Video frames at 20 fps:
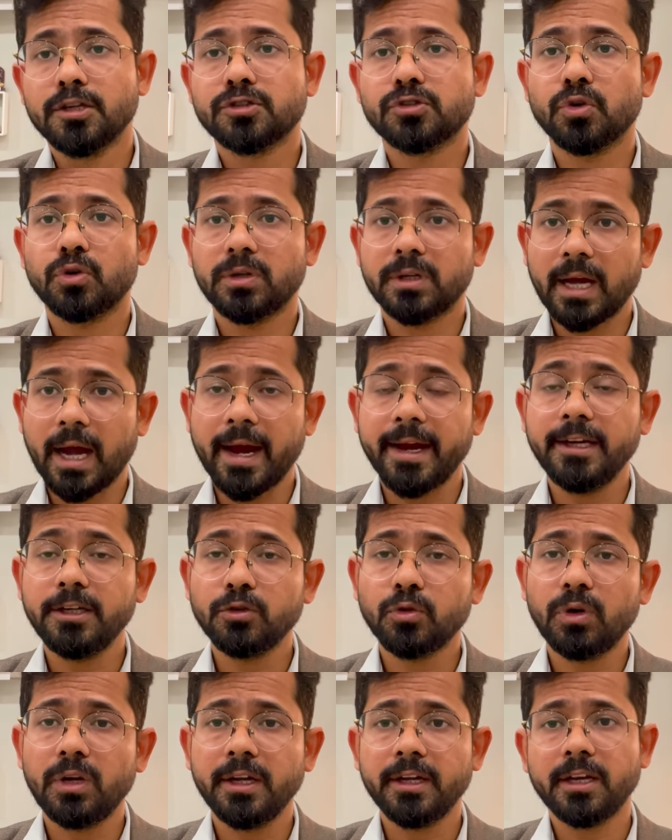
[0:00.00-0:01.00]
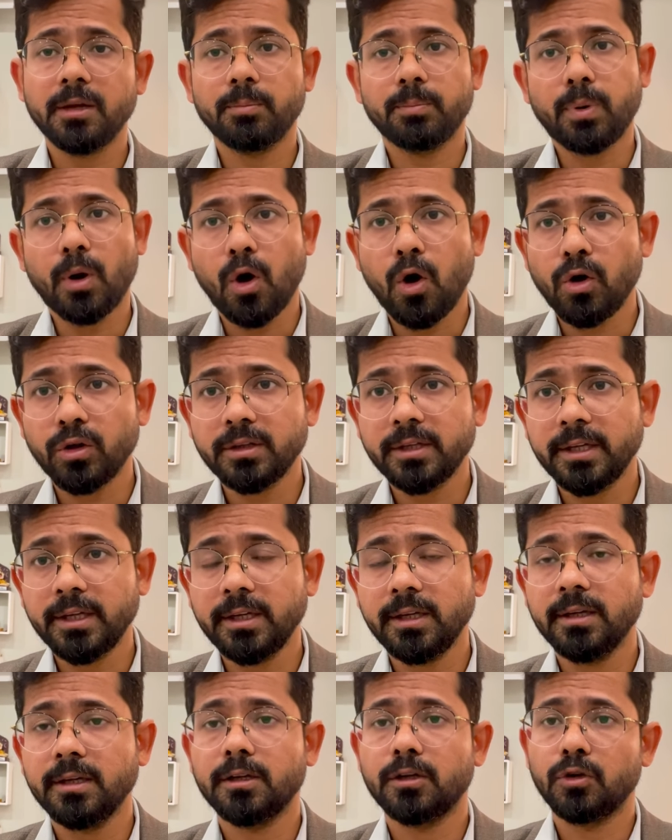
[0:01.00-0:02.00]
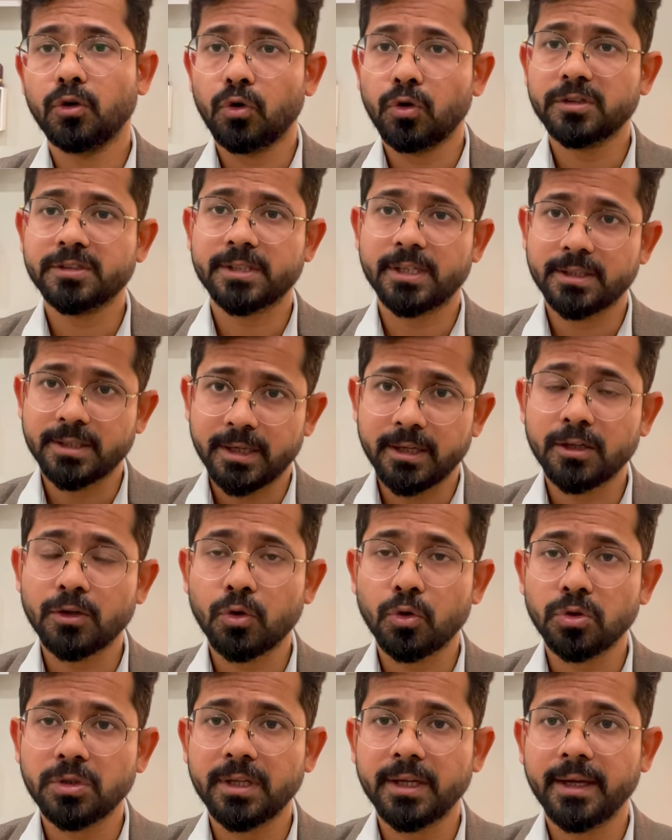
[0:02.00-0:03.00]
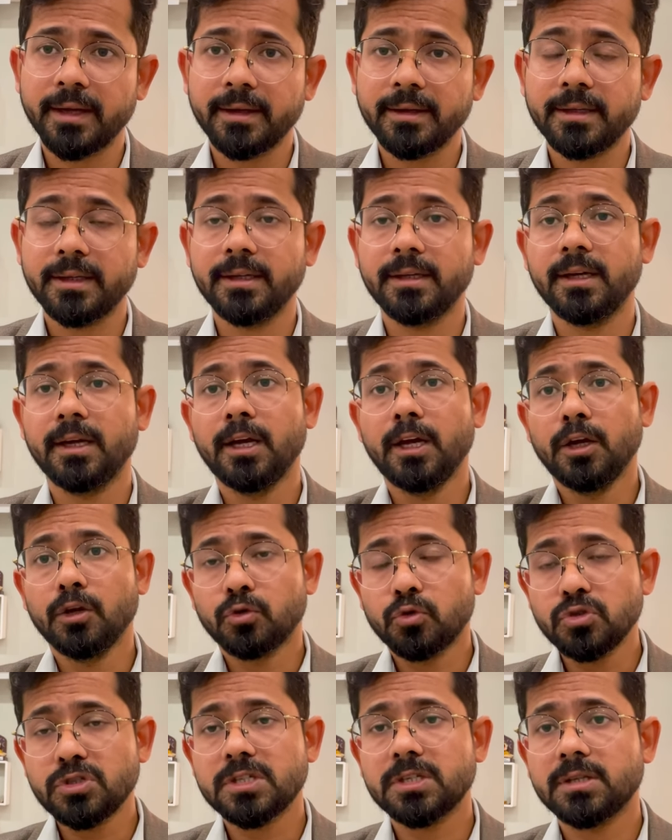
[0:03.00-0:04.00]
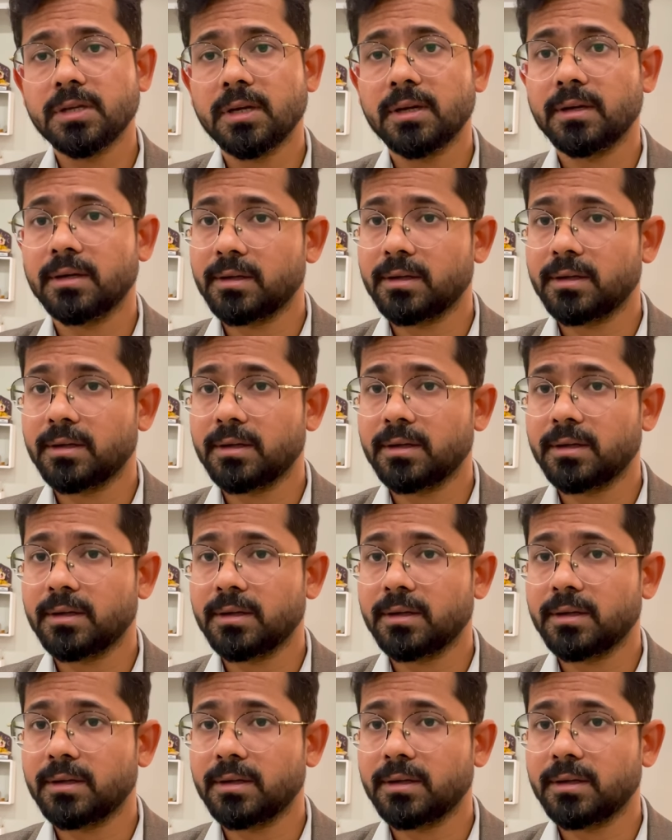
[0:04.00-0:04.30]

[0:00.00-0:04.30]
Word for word: सो डाइट को लेके बहुत ही लोग सतर्क होते हैं कि कुछ